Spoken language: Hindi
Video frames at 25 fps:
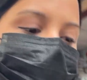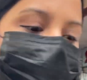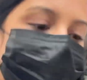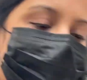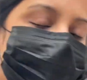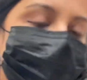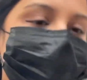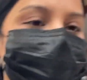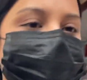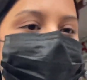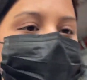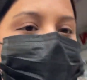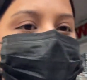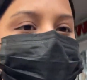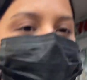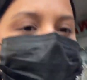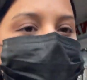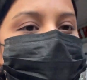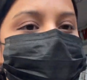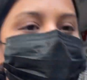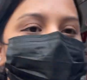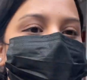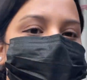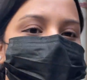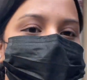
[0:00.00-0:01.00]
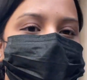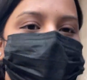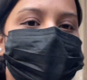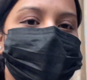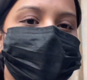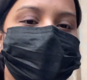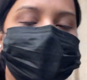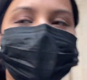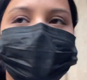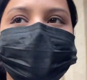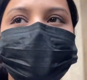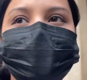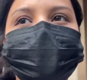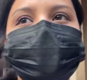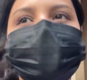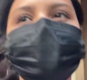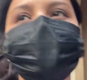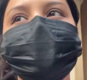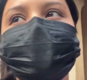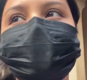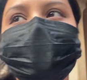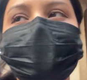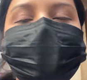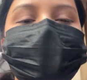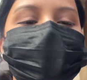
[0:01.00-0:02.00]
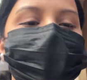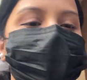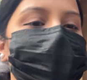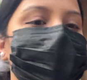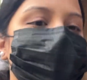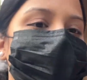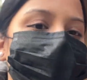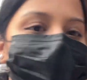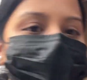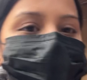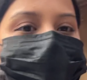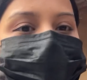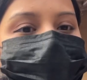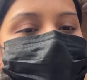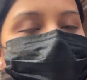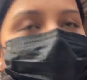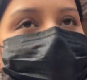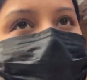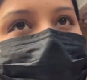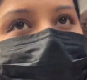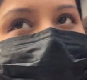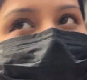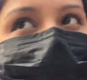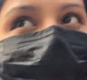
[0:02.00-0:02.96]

है घर जाकर दिखाऊंगी आपको एंड्रॉयड ही है